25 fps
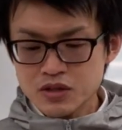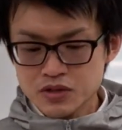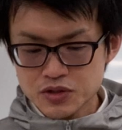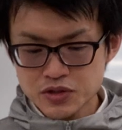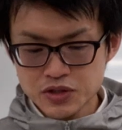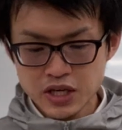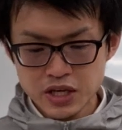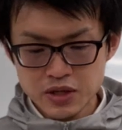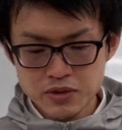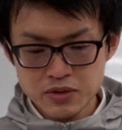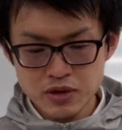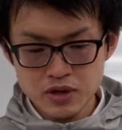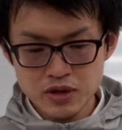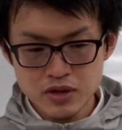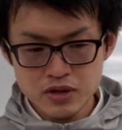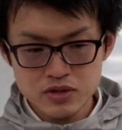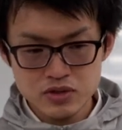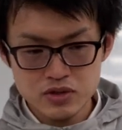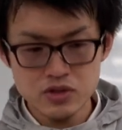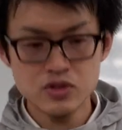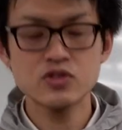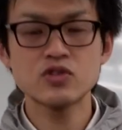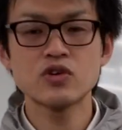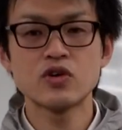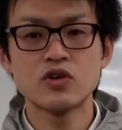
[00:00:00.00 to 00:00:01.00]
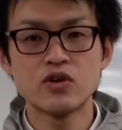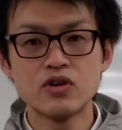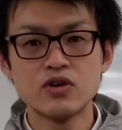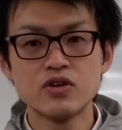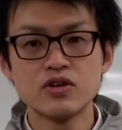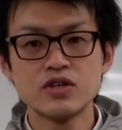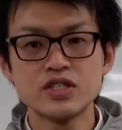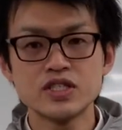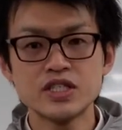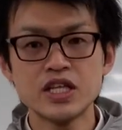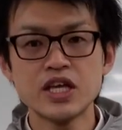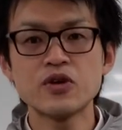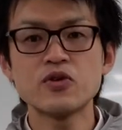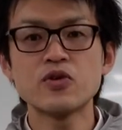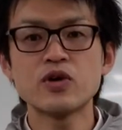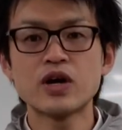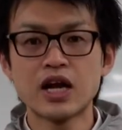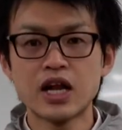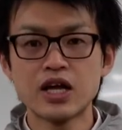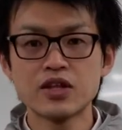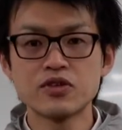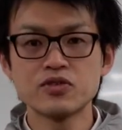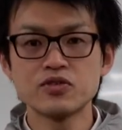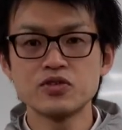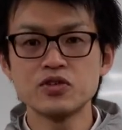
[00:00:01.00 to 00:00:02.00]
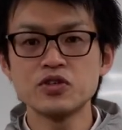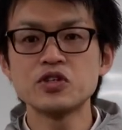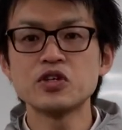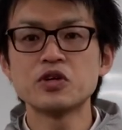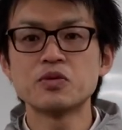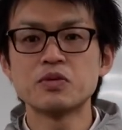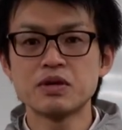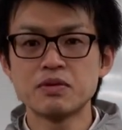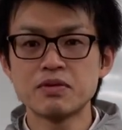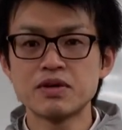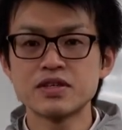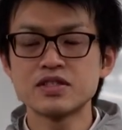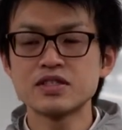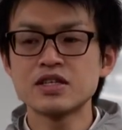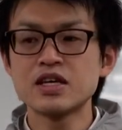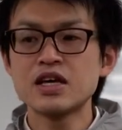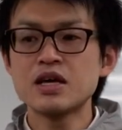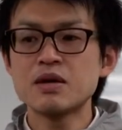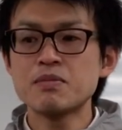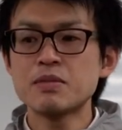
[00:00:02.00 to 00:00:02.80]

受験をそろそろしていこうかなというふうに思います。